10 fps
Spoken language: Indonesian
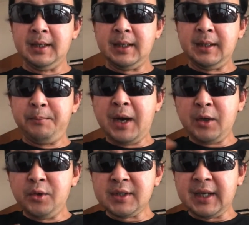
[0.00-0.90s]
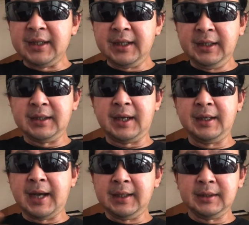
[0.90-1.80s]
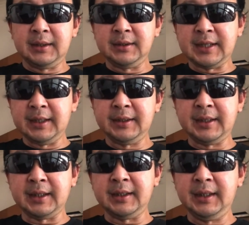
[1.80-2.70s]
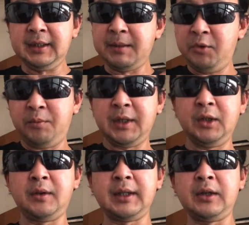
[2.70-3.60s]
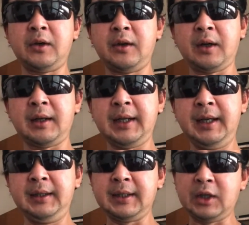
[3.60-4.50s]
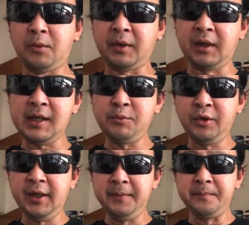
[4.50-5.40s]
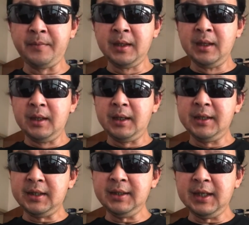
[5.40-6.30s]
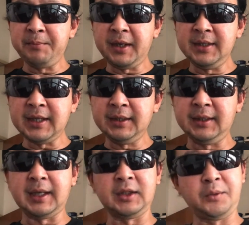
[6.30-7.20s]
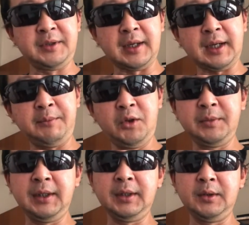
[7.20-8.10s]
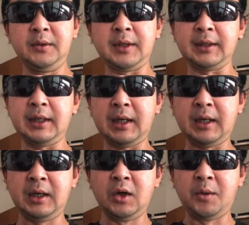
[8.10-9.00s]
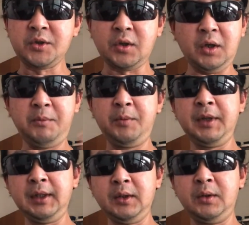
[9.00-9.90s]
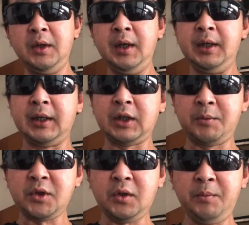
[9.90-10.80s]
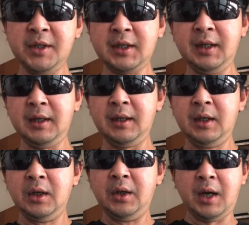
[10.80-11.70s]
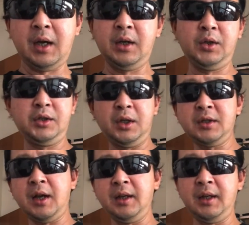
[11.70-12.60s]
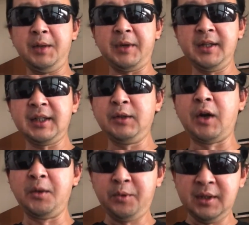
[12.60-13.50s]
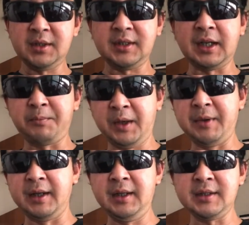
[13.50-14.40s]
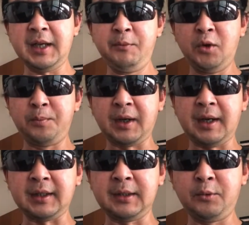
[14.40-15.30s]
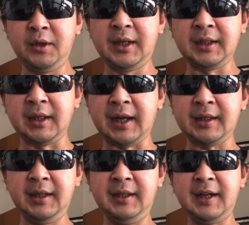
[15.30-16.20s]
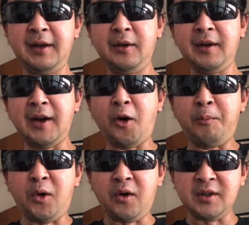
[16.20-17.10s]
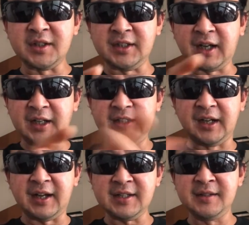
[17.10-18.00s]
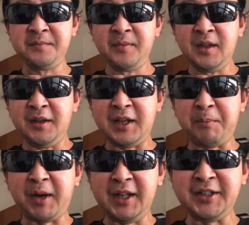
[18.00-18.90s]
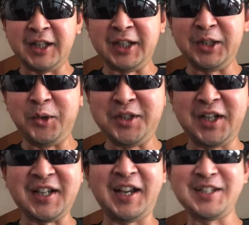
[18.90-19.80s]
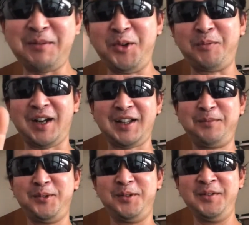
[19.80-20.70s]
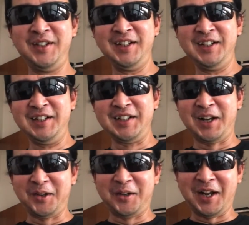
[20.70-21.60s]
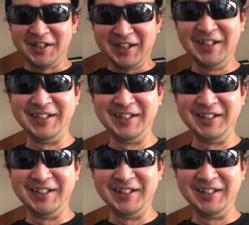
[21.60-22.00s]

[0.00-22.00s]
e, bagus kata kita ganteng cantik kata kita belum tentu kata orang lain kata Om Andreas mungkin istrinya yang paling cantik kata Om Cakra belum tentu kata Om Sogo belum tentu kata Om Sogo misalnya ya istri saya yang paling cantik walaupun secara pribadi saya belum pernah ketemu dengan lelaki yang ngomong secara jelas yang paling cantik itu istri saya saya belum pernah ketemu kalau ada